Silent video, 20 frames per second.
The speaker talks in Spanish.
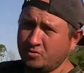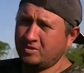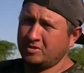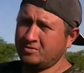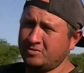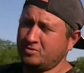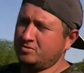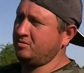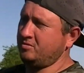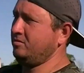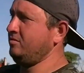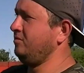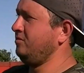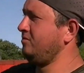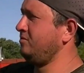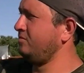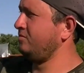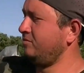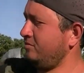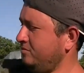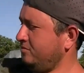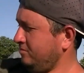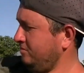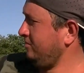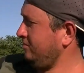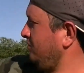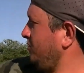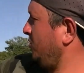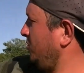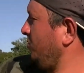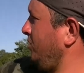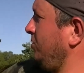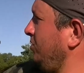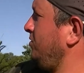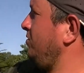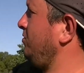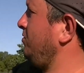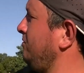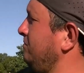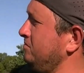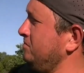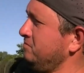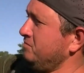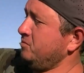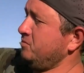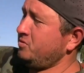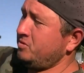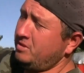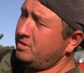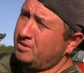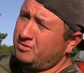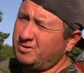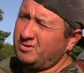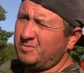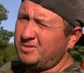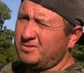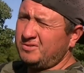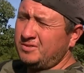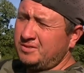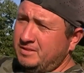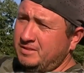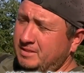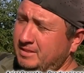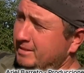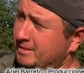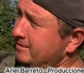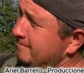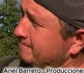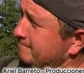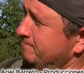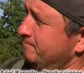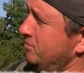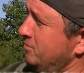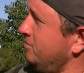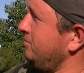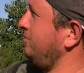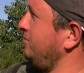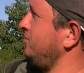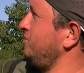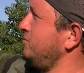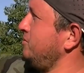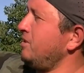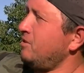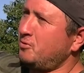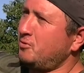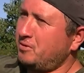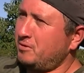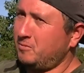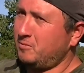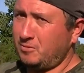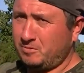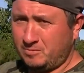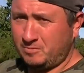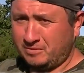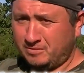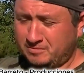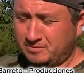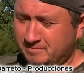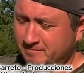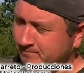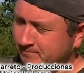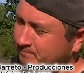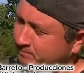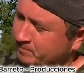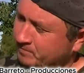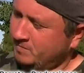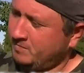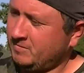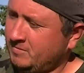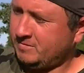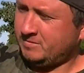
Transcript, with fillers: bajó, no, no vino, no, no sé qué es lo que pasó, así que no se va a correr por lo menos. Listo, Mario, es